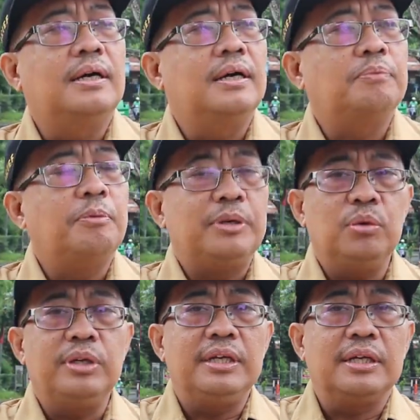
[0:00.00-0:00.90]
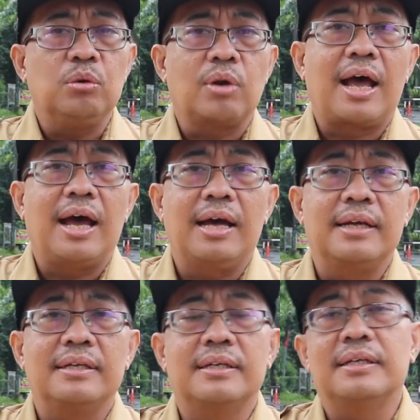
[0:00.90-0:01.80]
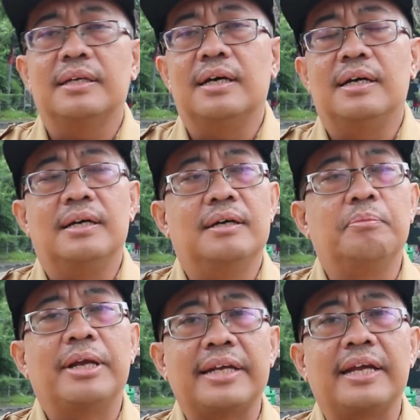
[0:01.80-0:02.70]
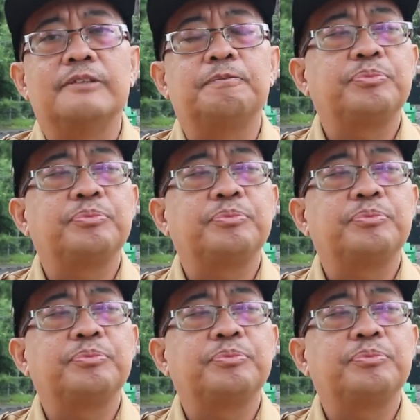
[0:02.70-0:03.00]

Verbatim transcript: uh, eh, pemilu di Kelurahan uh, Menteng.